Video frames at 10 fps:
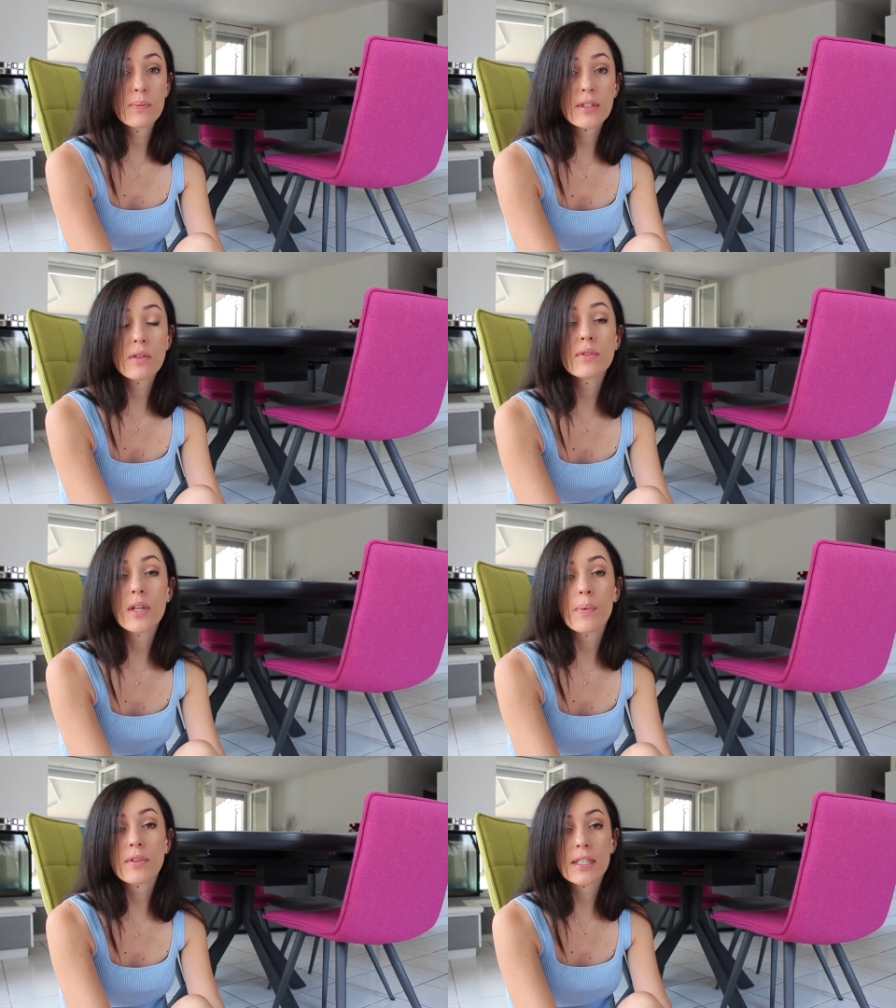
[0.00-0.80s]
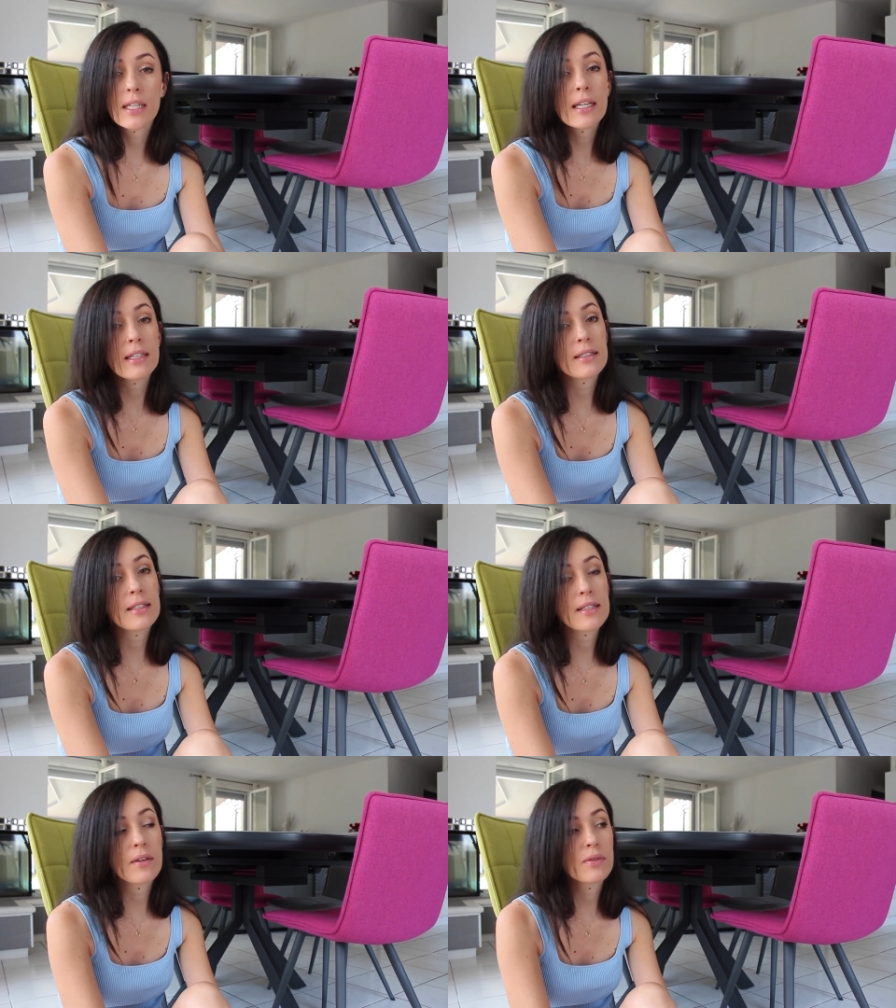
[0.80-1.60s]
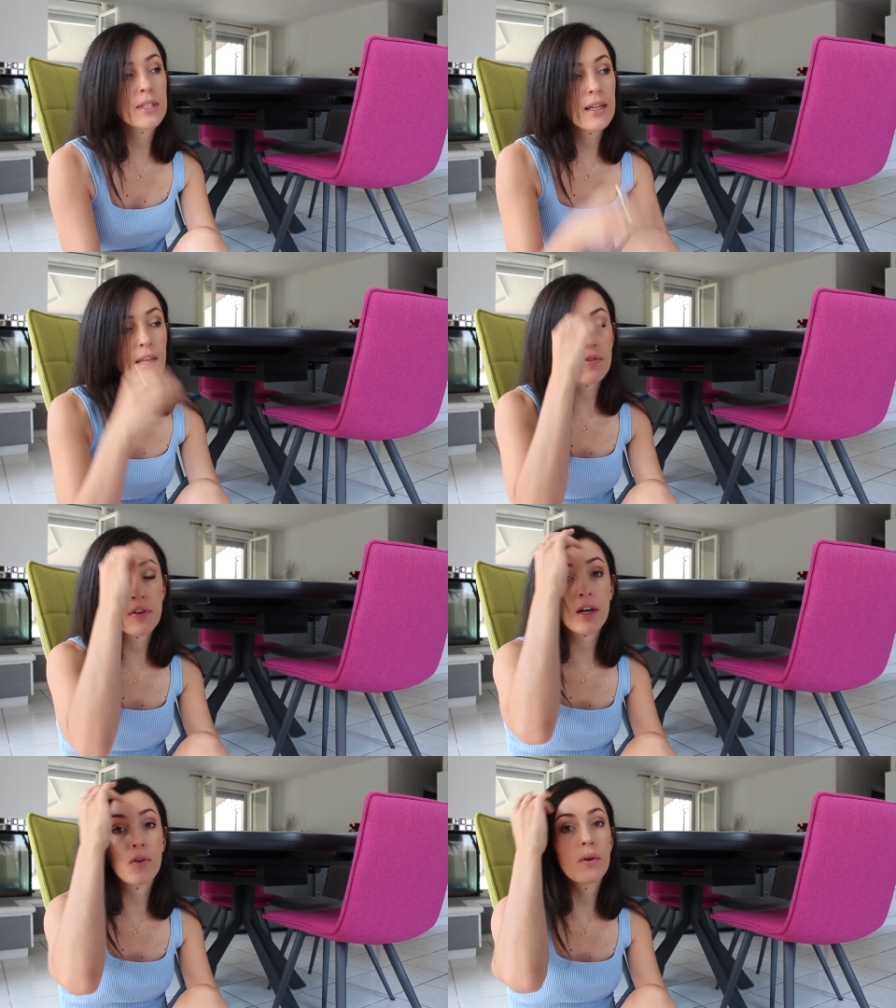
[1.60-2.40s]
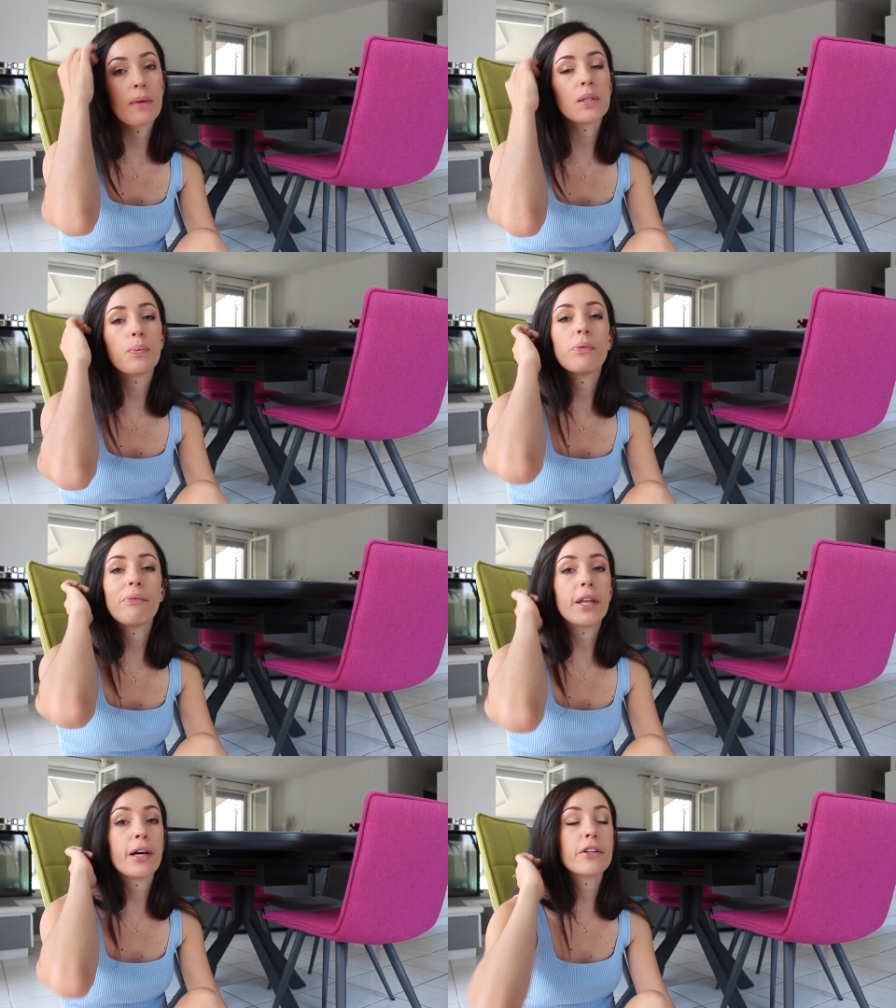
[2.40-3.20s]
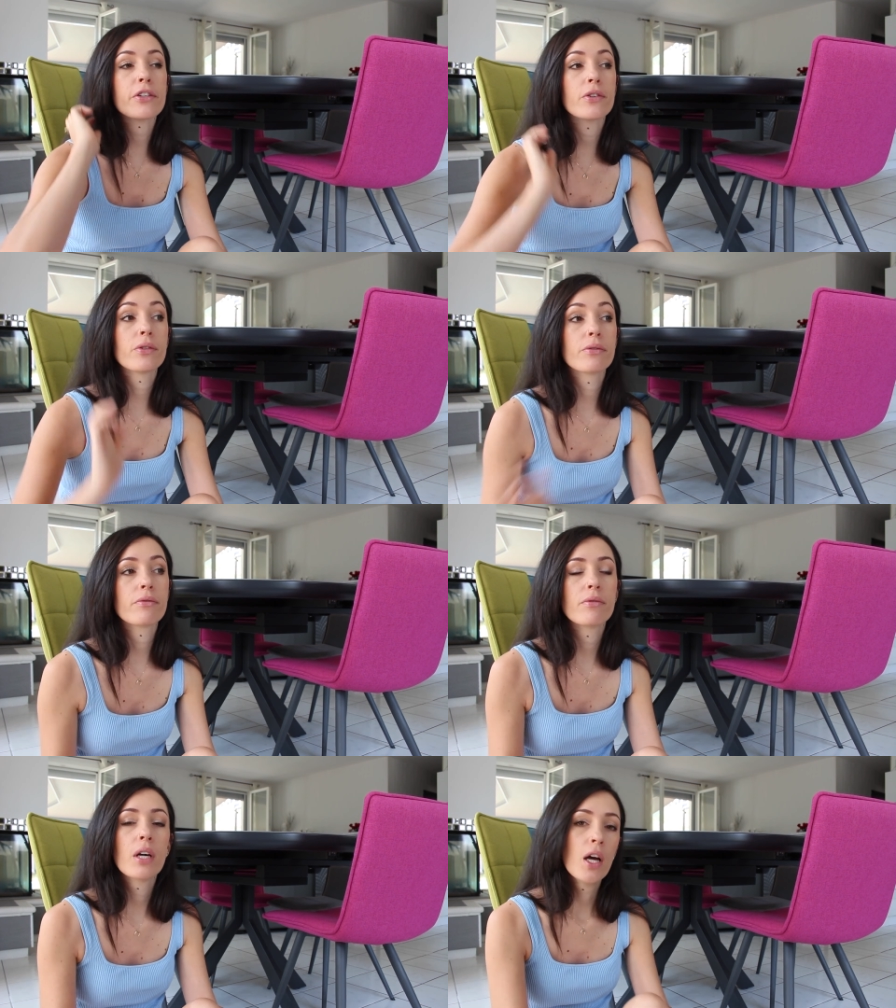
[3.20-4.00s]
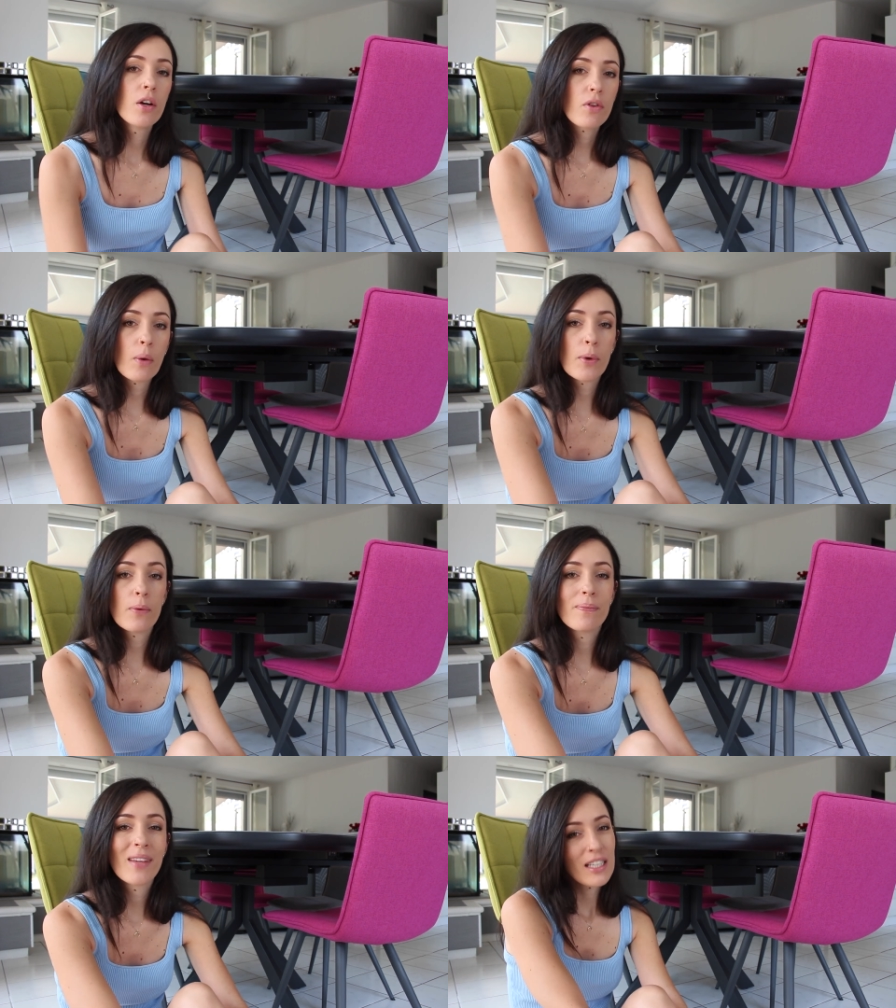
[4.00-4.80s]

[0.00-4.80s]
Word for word: Dites-moi ce que vous en pensez et si ça vous aide à faire euh, un petit peu de ménage, euh, tant mieux.